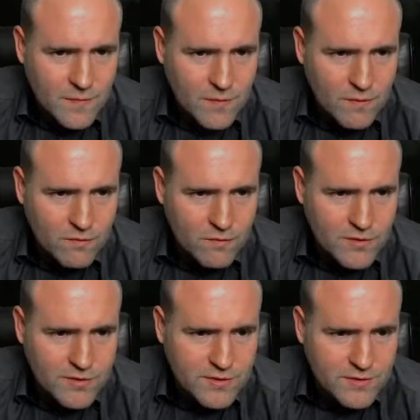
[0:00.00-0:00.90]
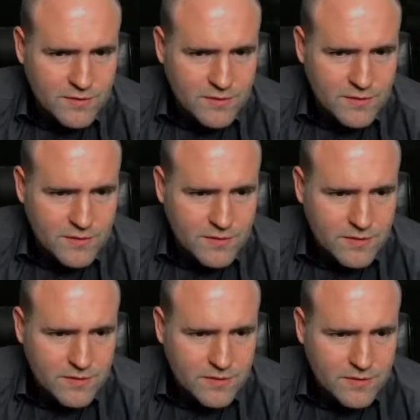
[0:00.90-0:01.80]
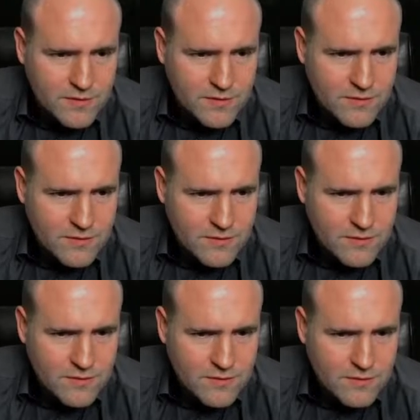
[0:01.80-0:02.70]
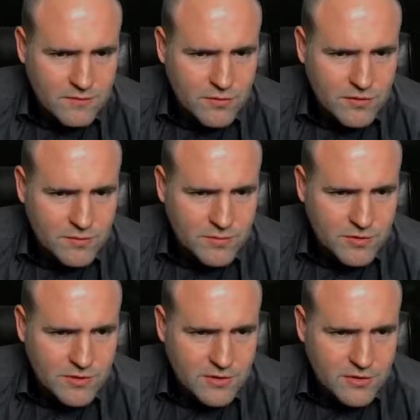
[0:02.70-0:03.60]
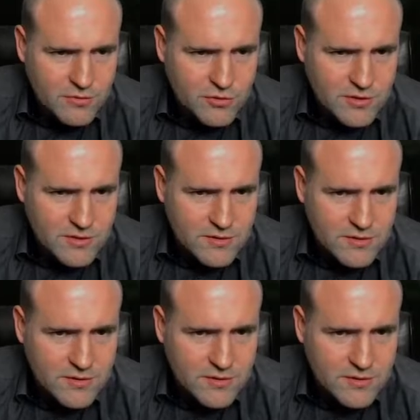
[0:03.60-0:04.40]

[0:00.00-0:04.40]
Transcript: Wood aus. Wurde es besch genauso beschissen.